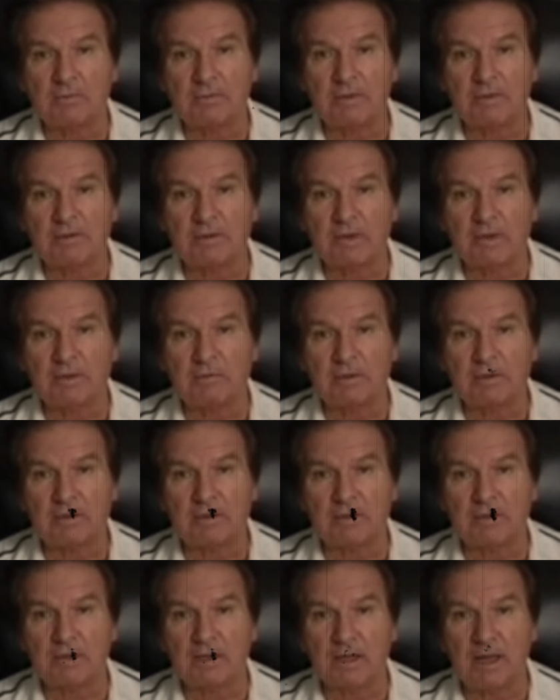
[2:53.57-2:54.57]
при всей его
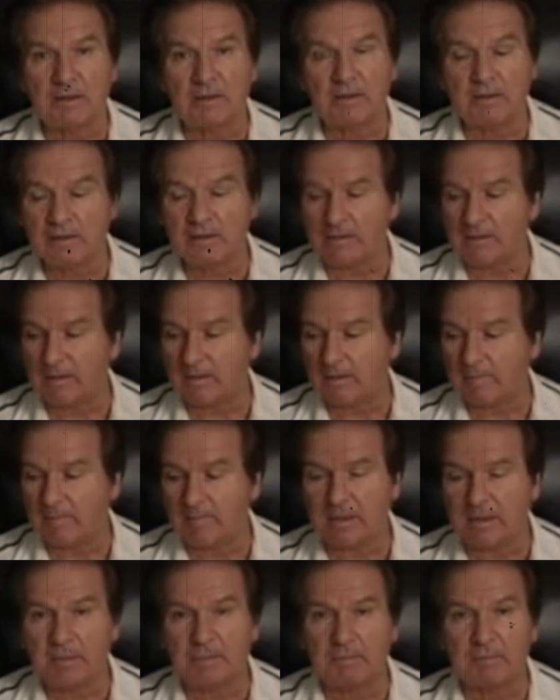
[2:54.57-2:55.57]

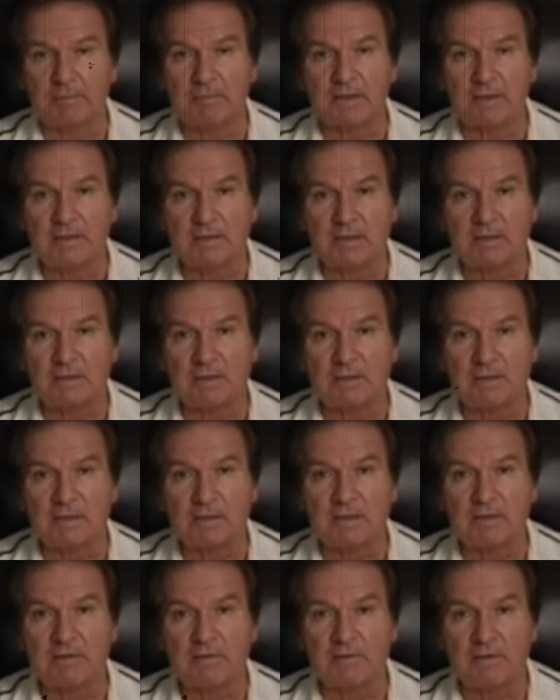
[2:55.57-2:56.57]
деликатности и
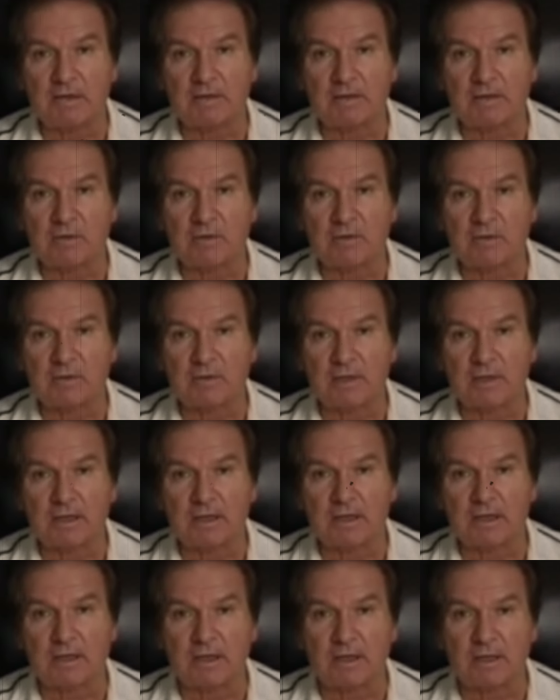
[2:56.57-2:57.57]
дипломатичности деваться
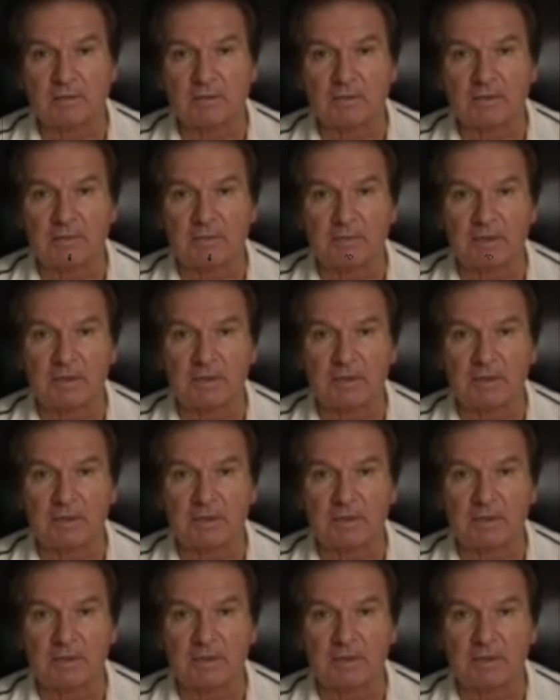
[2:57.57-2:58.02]
уже некуда,